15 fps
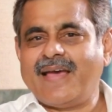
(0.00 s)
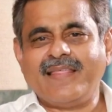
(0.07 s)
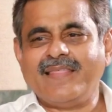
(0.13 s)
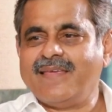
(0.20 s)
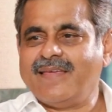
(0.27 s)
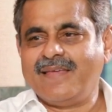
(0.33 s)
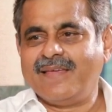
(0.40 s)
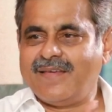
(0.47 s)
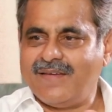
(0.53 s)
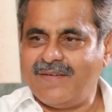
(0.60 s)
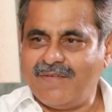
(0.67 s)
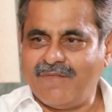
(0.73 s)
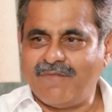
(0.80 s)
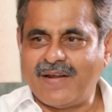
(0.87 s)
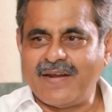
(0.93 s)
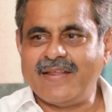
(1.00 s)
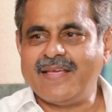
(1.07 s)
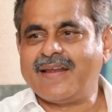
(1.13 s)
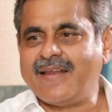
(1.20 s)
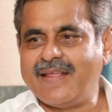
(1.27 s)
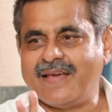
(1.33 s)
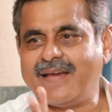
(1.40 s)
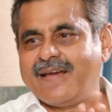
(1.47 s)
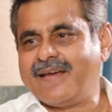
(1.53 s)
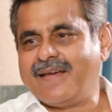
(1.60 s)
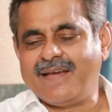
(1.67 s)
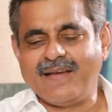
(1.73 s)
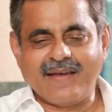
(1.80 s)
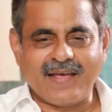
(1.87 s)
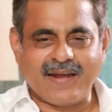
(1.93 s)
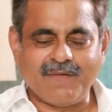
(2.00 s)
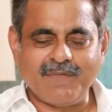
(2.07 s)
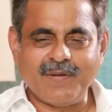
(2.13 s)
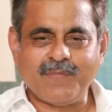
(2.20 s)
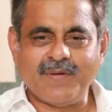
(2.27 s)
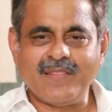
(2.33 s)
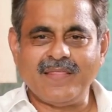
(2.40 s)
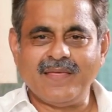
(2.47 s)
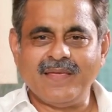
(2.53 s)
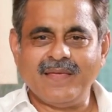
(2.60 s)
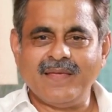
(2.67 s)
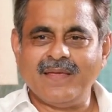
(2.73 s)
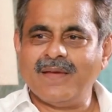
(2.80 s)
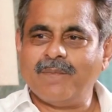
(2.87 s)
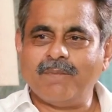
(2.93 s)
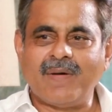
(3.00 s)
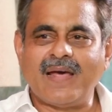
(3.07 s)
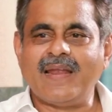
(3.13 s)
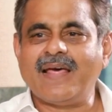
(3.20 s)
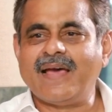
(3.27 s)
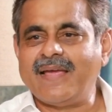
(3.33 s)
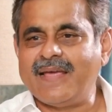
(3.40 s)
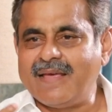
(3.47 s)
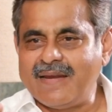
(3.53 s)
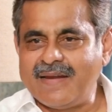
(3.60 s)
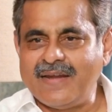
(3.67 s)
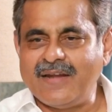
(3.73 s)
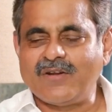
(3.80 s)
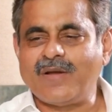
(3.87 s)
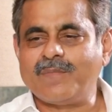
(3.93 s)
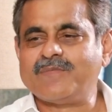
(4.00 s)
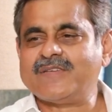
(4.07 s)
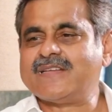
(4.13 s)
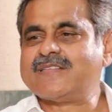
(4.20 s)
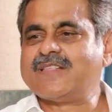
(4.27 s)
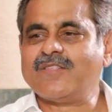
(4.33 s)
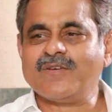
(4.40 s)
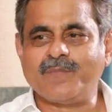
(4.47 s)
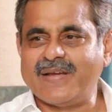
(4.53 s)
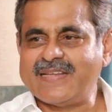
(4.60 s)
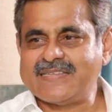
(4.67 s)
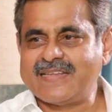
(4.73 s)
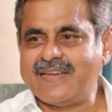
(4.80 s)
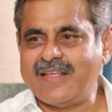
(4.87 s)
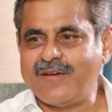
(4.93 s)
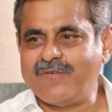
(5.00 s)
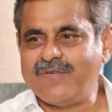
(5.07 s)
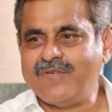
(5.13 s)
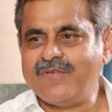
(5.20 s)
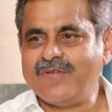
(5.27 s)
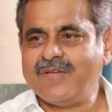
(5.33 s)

అది వన్ ఇయర్నే ఖరాబ్ అయిపోయింది మళ్ళా రీటాప్ చేస్తేందుకు పైసలు లేవు